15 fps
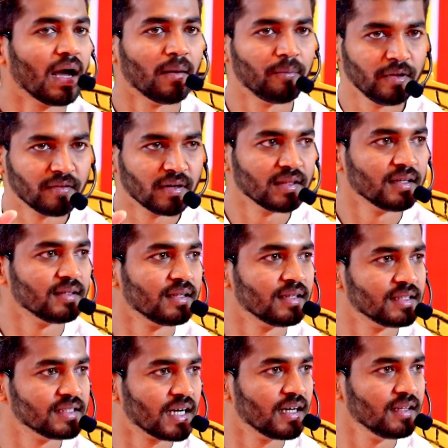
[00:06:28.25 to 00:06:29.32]
அப்படி வந்தது
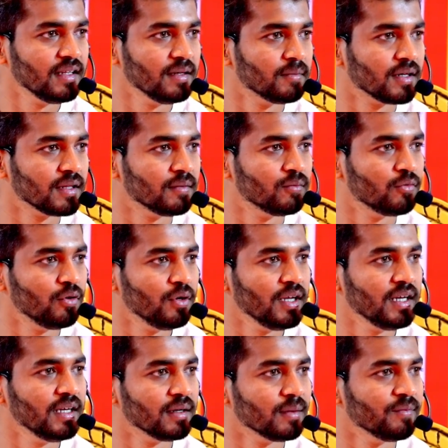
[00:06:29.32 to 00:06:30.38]
தான் ஜாதி மதம்
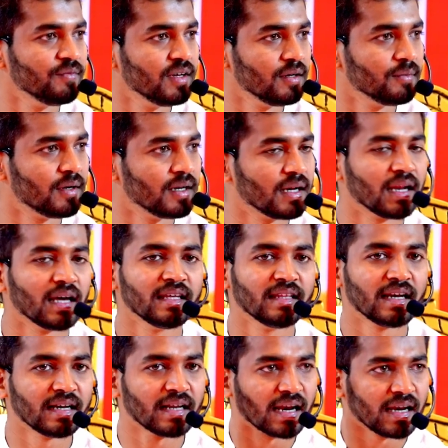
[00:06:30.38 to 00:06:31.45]
மொழி இனம் வேறுபாடு எல்லாம்
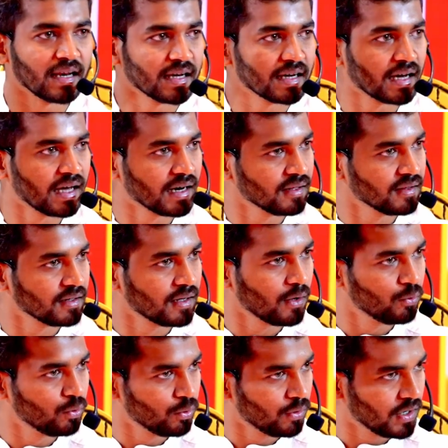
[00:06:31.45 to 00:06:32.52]
இதெல்லாம் நல்ல
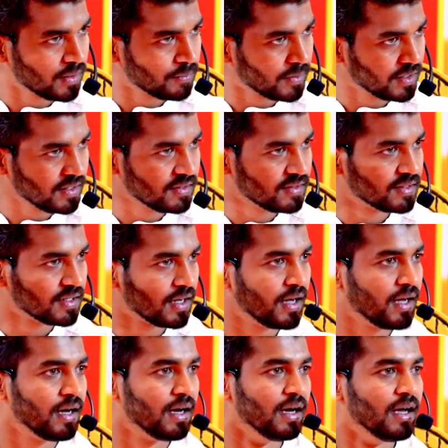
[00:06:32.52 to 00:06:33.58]
காரணத்துக்காக உருவாக்கப்பட்டது தான்